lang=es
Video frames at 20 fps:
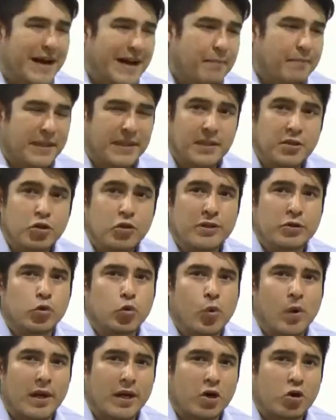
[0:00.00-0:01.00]
Para pedido de
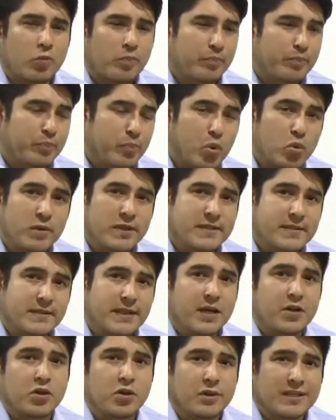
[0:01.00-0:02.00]
tu cuaderno
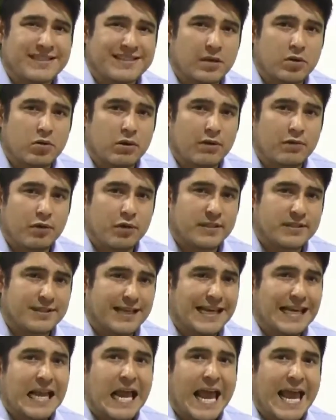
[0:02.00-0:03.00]
publicitario de Célula
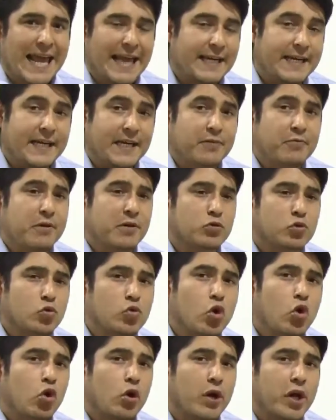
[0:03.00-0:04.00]
Forestal, escríbenos
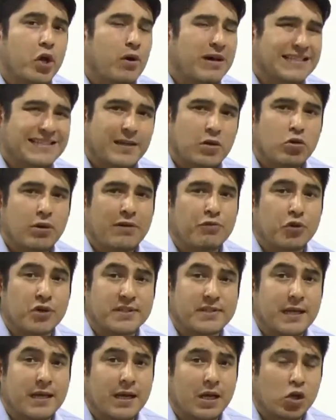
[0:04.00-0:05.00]
un correo a
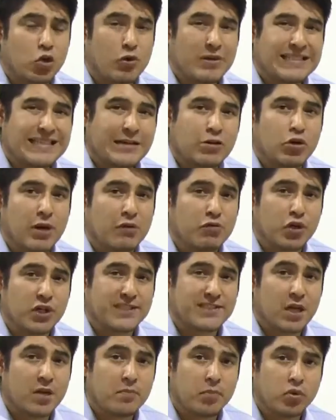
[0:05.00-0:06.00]

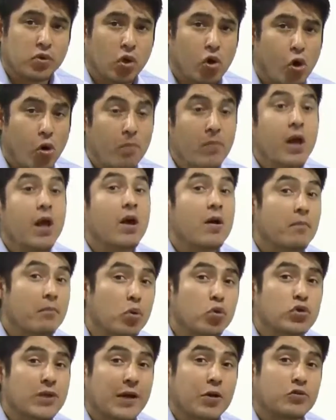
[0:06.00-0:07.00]
célulaforestal.com,
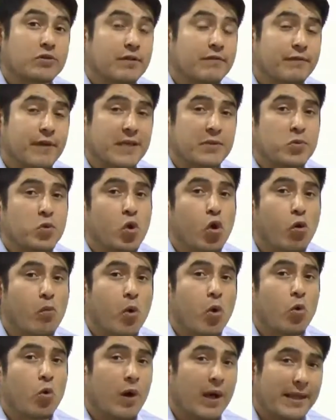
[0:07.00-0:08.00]
búscanos en Facebook
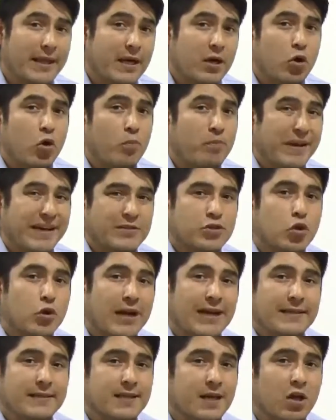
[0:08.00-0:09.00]
como cuaderno
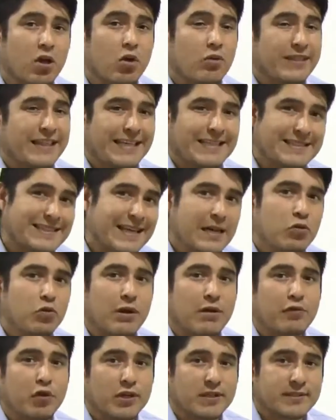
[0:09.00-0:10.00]
personalizado de
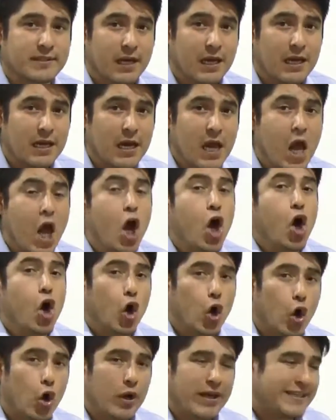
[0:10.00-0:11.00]
Célula Forestal
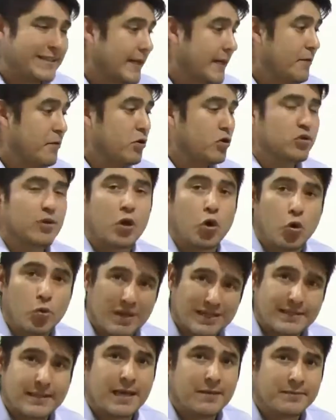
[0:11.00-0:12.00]
o escríbenos a los
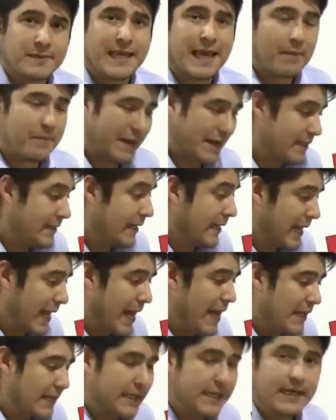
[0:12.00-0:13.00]
WhatsApp que aparecen
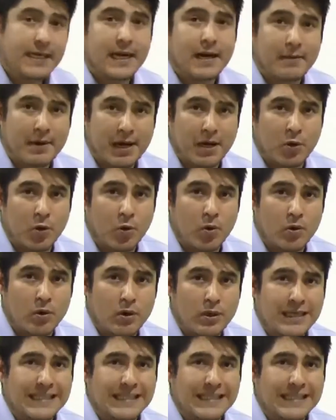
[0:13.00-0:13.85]
aquí abajo.